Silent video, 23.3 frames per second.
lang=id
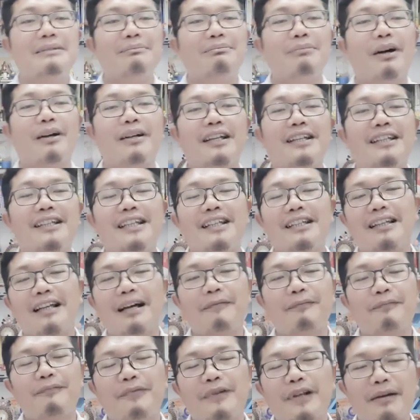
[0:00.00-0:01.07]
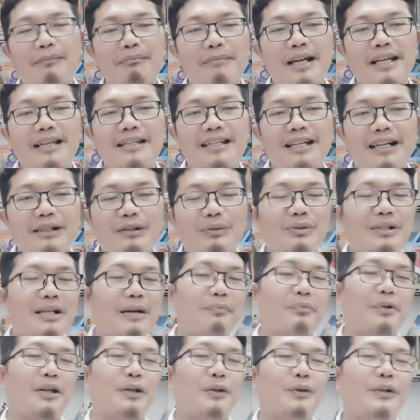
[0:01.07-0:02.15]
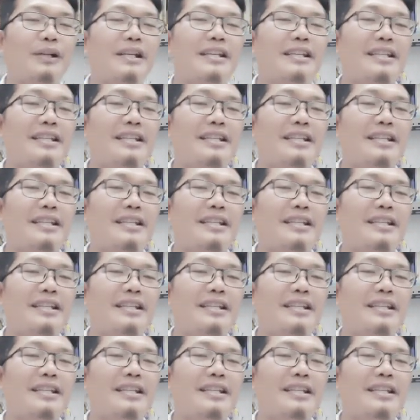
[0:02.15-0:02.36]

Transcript: bagi kita firman yang diucapkan oleh